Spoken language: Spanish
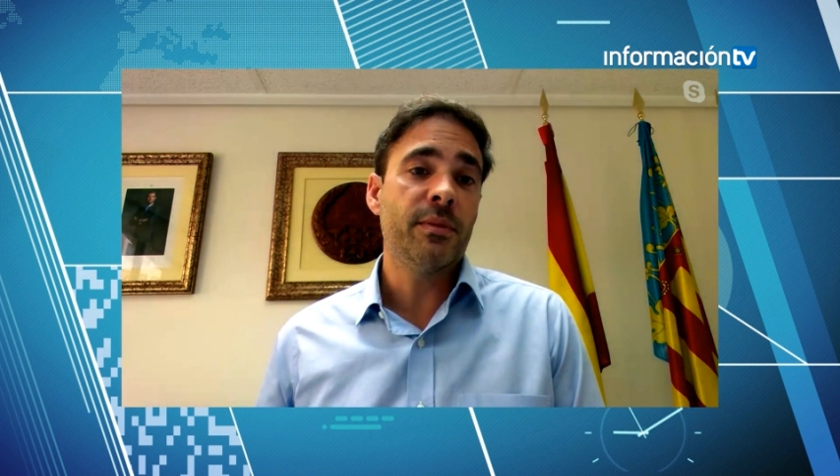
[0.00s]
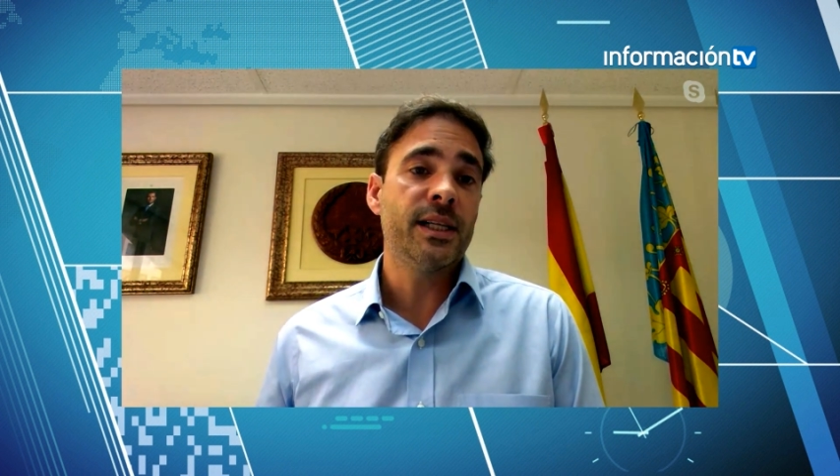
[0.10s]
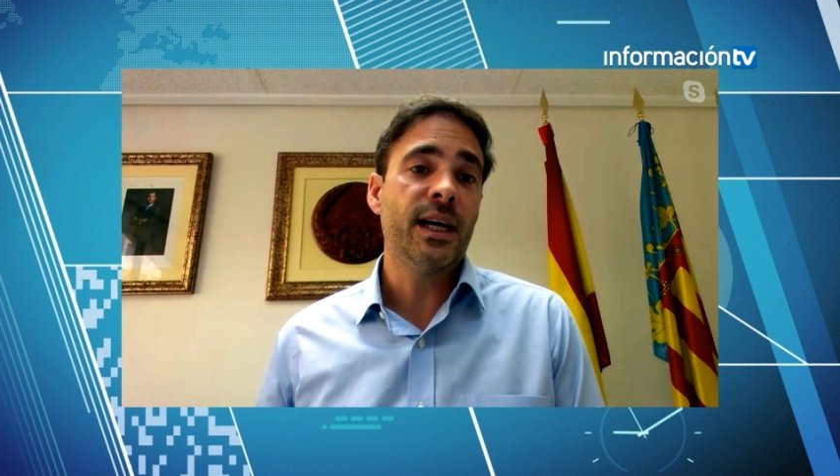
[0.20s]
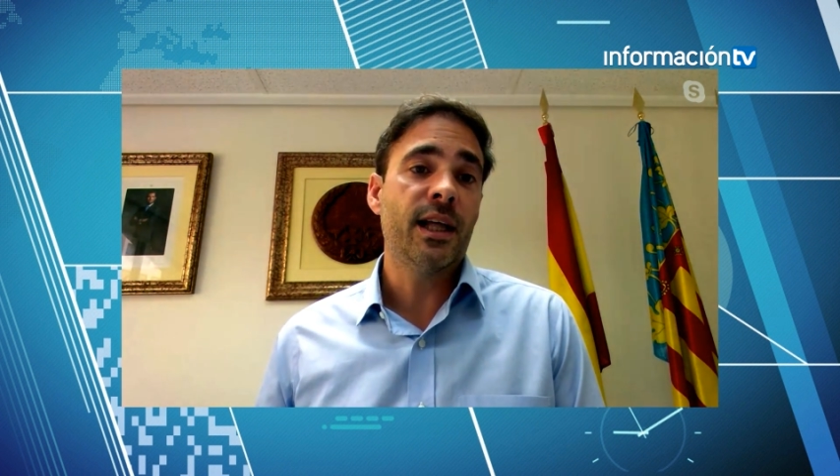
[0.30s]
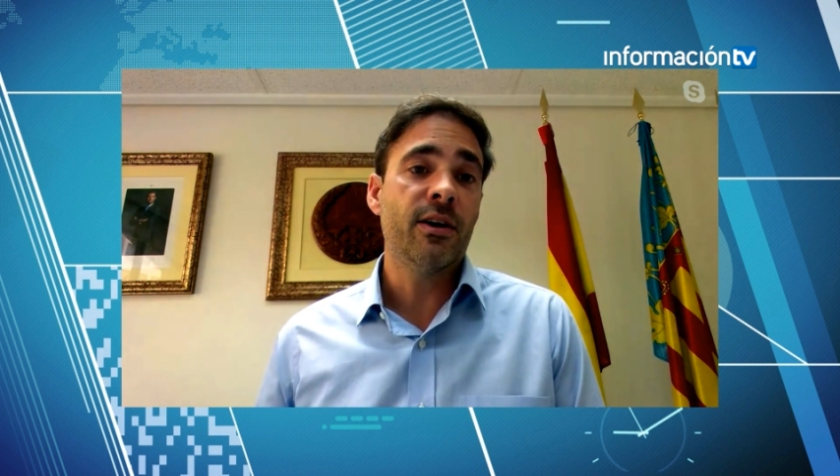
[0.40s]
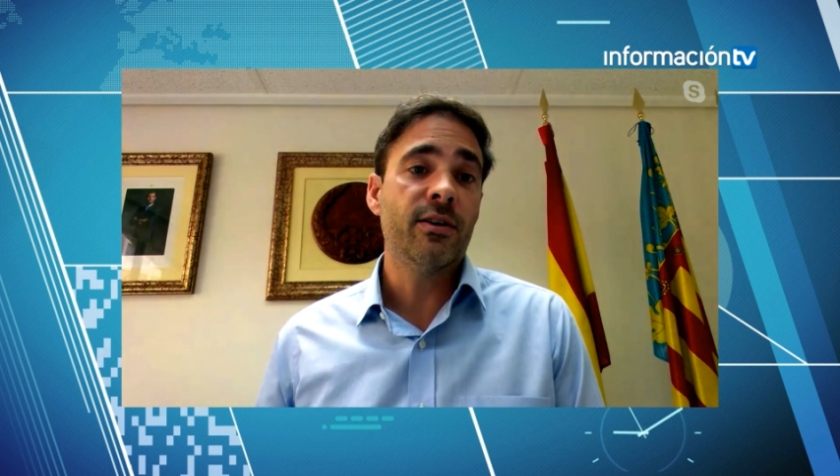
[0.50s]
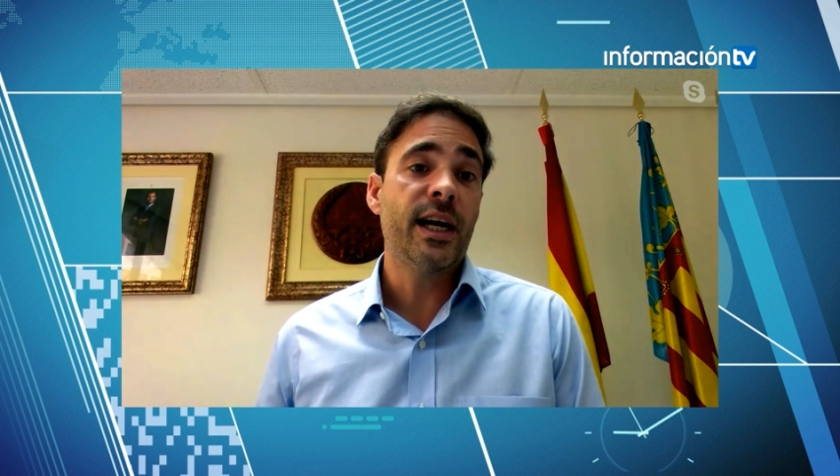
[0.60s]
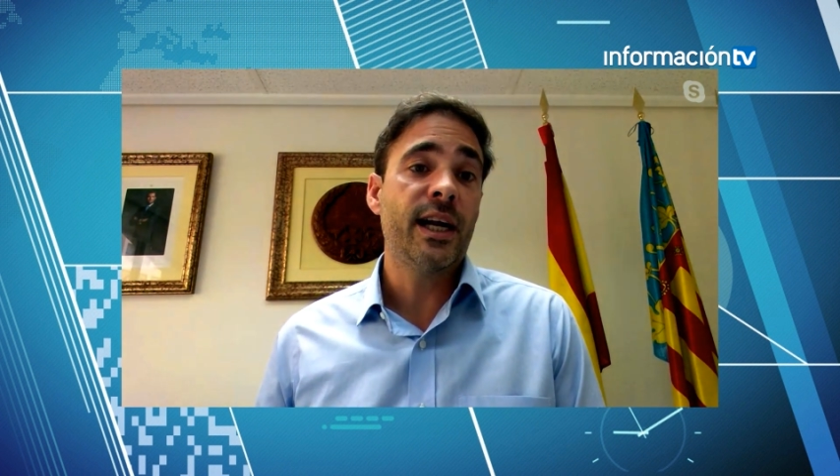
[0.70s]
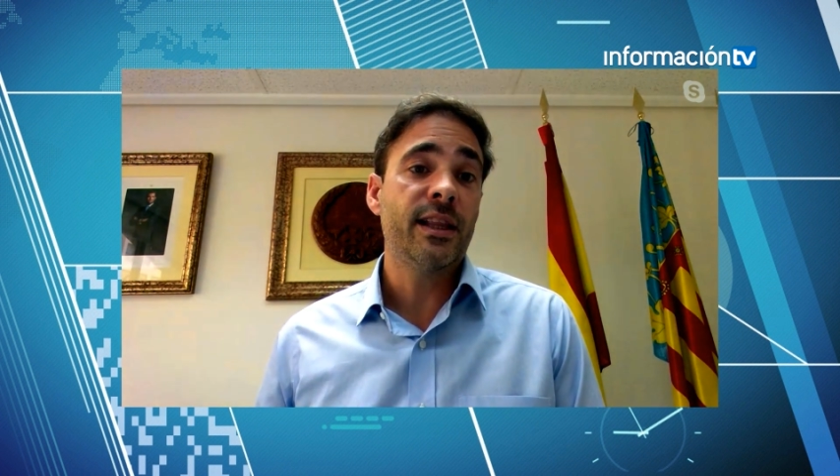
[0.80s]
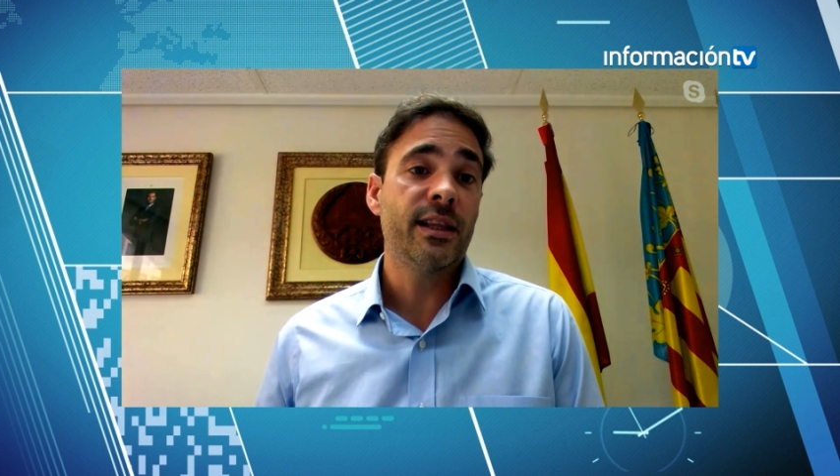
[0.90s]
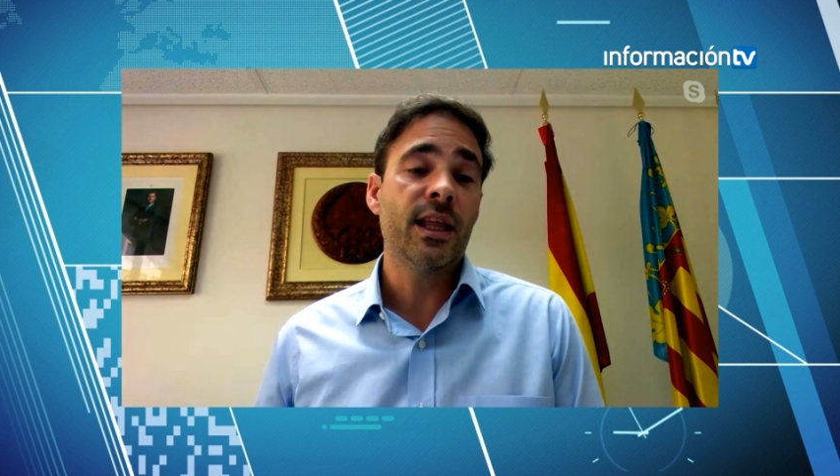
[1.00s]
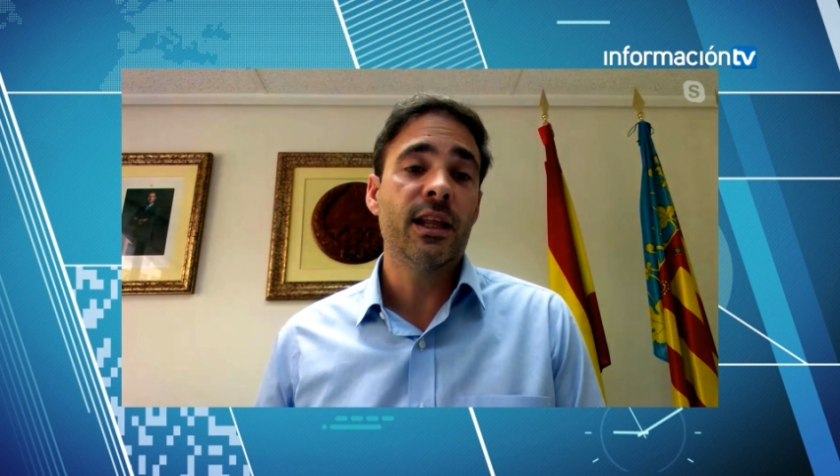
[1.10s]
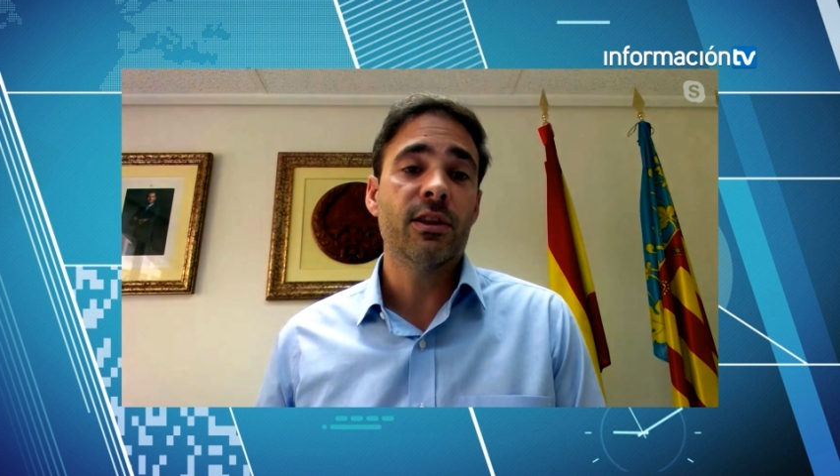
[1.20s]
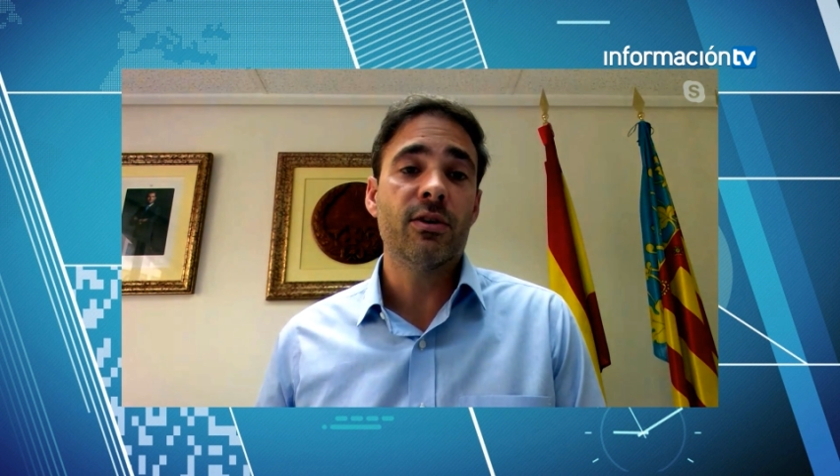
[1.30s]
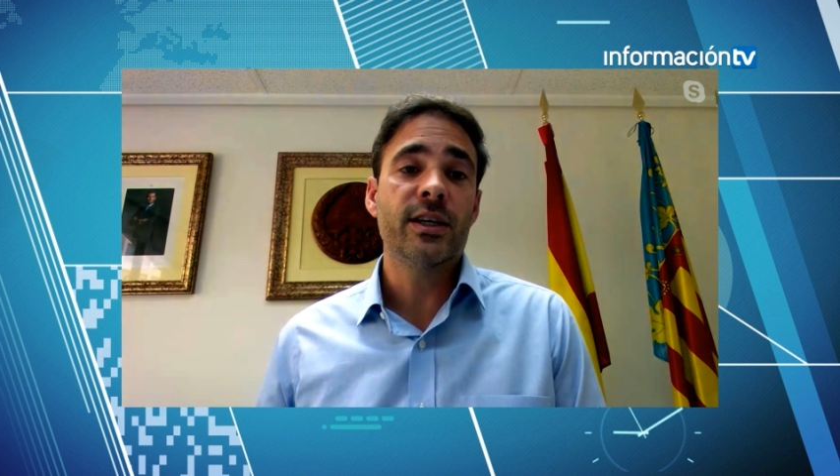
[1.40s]
investigación
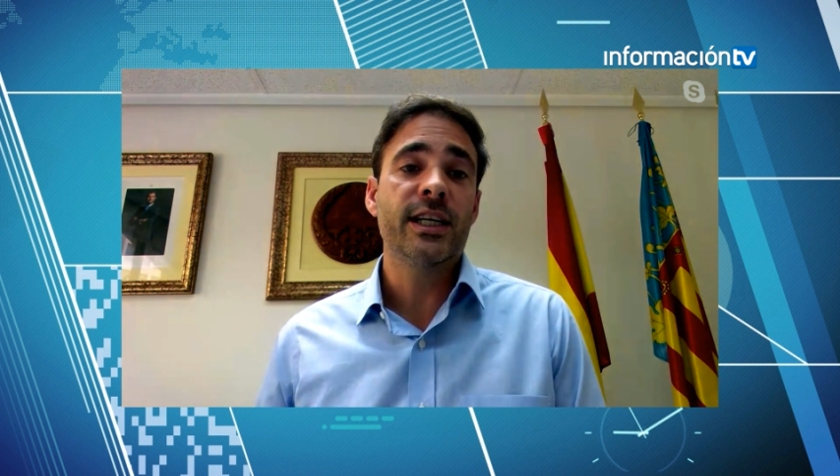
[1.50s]
garantizando